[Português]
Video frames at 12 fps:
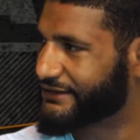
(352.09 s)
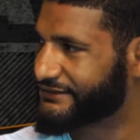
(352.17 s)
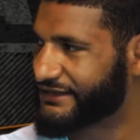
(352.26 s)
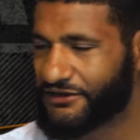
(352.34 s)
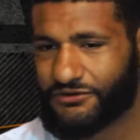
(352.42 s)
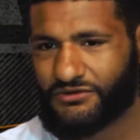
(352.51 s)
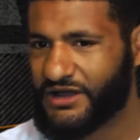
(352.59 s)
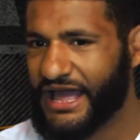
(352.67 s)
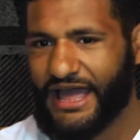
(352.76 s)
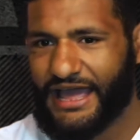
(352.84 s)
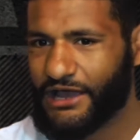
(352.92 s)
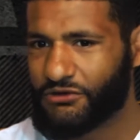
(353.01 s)
Então,
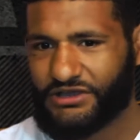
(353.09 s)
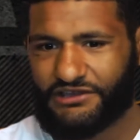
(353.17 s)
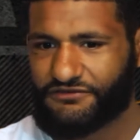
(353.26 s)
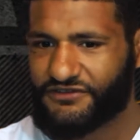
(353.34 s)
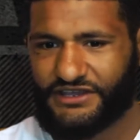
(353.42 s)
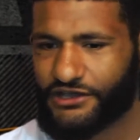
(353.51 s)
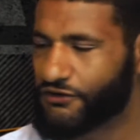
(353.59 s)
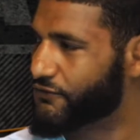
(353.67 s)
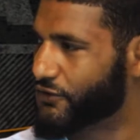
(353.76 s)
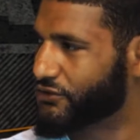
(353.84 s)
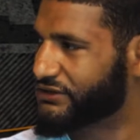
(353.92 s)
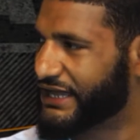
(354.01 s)
é o que vim, eu
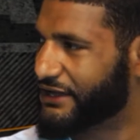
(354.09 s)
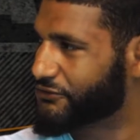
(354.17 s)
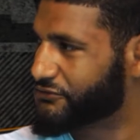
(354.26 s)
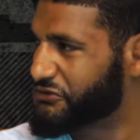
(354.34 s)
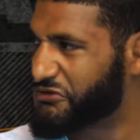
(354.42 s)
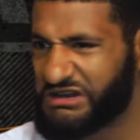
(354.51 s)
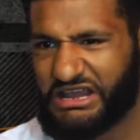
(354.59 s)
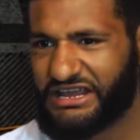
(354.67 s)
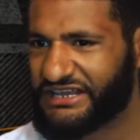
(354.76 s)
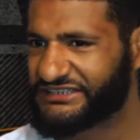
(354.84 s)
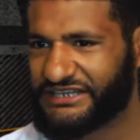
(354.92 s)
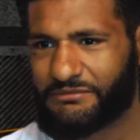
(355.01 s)
vou lutar. Não tô nem
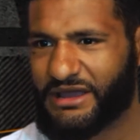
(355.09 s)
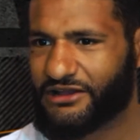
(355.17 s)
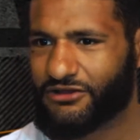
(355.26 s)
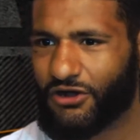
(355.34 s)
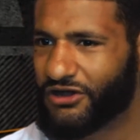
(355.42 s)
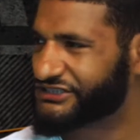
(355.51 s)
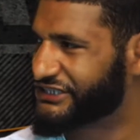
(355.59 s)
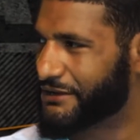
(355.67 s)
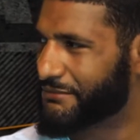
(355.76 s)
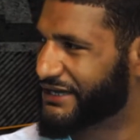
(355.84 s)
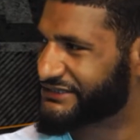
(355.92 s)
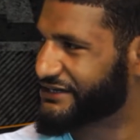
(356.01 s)
aí se é melhor, se é
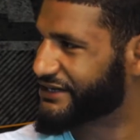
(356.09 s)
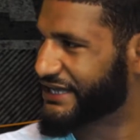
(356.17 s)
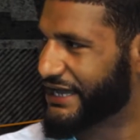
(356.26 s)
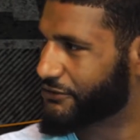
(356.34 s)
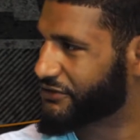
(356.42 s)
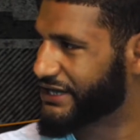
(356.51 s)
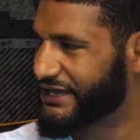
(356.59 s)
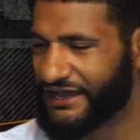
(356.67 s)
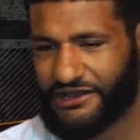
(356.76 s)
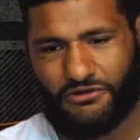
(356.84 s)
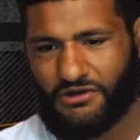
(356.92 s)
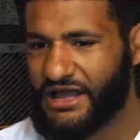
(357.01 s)
mais ranqueado que
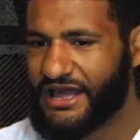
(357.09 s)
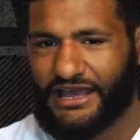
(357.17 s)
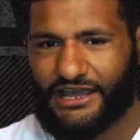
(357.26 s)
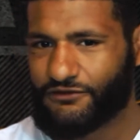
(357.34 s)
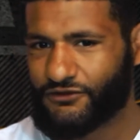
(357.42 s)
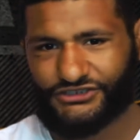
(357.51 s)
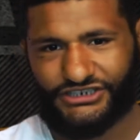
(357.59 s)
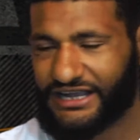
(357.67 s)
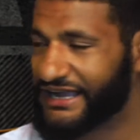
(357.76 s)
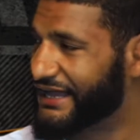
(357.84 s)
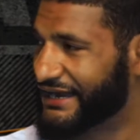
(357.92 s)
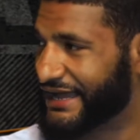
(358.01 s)
eu. Eu vou
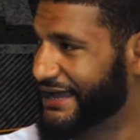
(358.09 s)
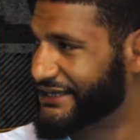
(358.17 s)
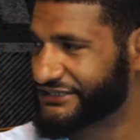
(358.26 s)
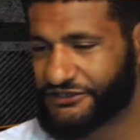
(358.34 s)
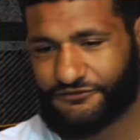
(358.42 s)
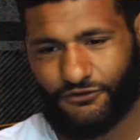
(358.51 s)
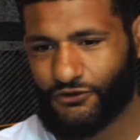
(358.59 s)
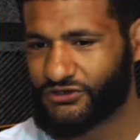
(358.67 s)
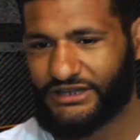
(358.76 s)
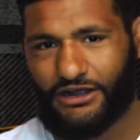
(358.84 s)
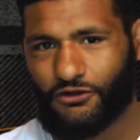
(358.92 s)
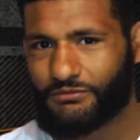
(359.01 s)
chegar lá e se for
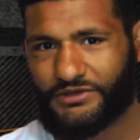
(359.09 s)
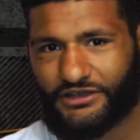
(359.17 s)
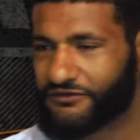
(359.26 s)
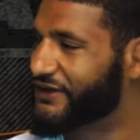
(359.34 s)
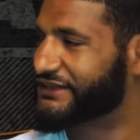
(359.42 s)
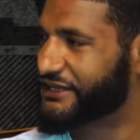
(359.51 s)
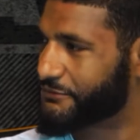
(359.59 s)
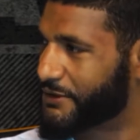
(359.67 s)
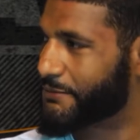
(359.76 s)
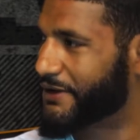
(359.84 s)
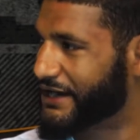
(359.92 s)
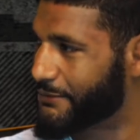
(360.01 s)
lutar comigo, vai ter que
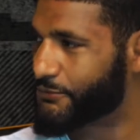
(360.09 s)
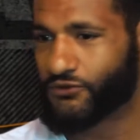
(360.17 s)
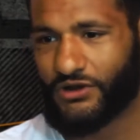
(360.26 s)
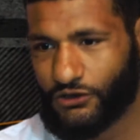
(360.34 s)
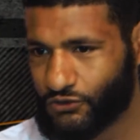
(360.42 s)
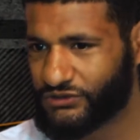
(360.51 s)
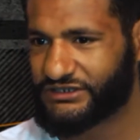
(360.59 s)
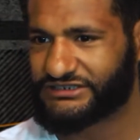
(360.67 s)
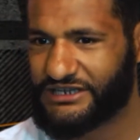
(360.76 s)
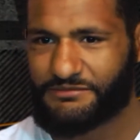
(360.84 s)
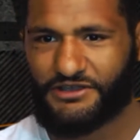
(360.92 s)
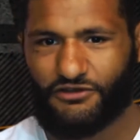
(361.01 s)
preparar para uma luta,
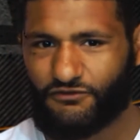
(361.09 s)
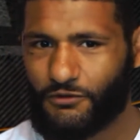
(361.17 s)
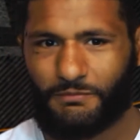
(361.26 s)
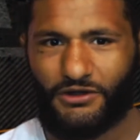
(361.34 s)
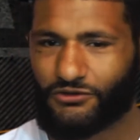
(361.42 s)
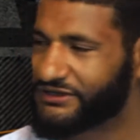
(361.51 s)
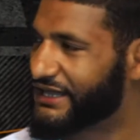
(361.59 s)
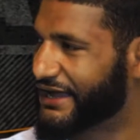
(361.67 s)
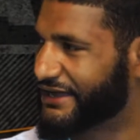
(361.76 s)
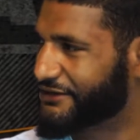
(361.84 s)
sabe? Que eu vou para lutar.